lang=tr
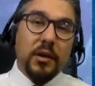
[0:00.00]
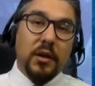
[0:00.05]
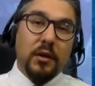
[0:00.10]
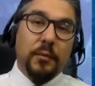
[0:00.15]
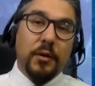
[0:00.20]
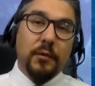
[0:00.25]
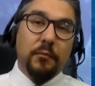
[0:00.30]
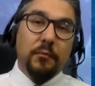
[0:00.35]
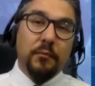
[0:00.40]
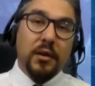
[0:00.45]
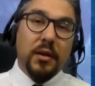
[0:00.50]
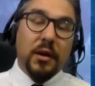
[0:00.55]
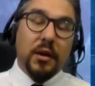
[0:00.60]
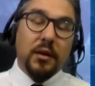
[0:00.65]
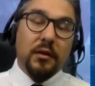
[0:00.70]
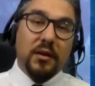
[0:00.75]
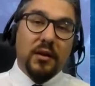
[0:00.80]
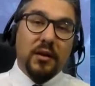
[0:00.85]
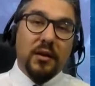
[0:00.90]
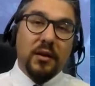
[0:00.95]
ipin
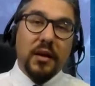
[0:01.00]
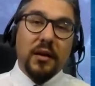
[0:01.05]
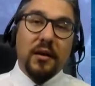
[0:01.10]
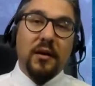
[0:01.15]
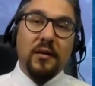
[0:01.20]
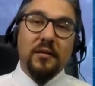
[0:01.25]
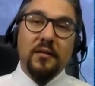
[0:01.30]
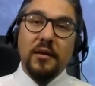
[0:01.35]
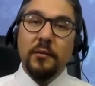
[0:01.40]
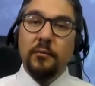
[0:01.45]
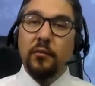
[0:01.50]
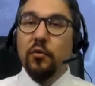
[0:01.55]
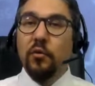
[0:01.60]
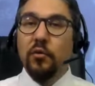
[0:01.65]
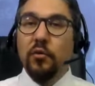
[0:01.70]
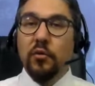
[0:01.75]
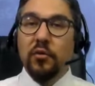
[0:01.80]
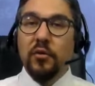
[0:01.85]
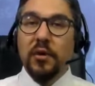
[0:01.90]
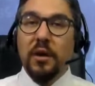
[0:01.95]
yani terazinin bir
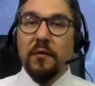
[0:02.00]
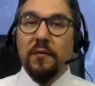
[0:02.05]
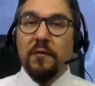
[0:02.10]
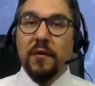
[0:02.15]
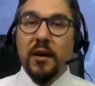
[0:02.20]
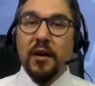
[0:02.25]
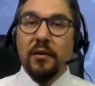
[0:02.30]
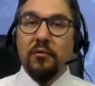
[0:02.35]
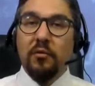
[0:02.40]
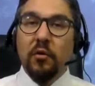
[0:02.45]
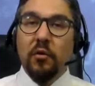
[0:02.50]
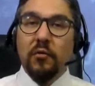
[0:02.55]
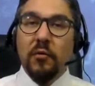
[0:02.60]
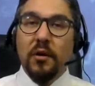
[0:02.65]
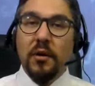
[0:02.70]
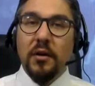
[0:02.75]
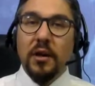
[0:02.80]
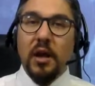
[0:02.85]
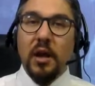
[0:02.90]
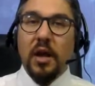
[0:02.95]
ucunda
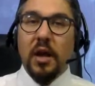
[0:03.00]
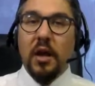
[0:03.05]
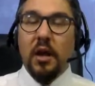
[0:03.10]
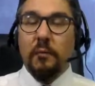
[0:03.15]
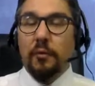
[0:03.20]
enflasyon var,